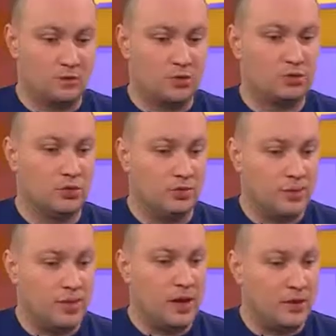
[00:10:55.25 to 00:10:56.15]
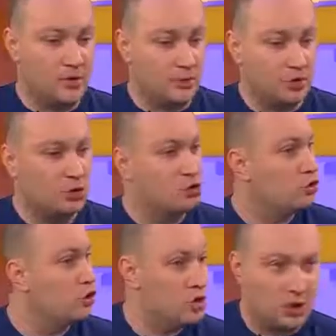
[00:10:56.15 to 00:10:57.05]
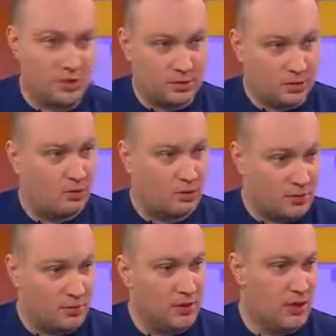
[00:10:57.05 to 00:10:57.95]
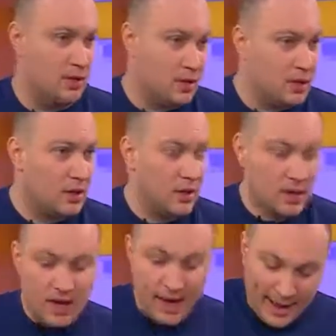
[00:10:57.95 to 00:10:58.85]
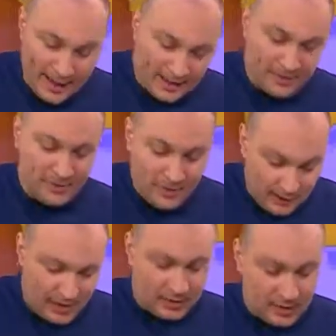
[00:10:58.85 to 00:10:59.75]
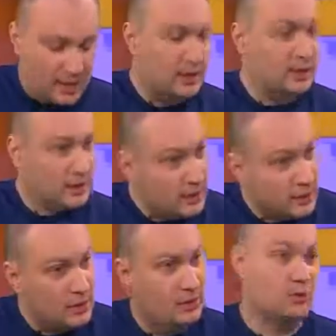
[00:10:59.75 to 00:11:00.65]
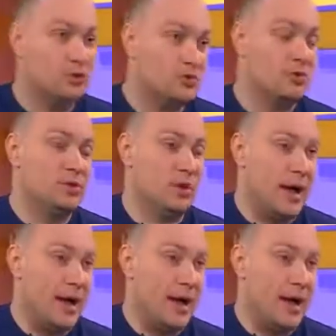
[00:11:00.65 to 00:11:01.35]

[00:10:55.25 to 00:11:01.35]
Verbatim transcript: то, что предприятие уже точно под контролем ДНР ЛНР, а теперь в рамках ДНР ЛНР должен быть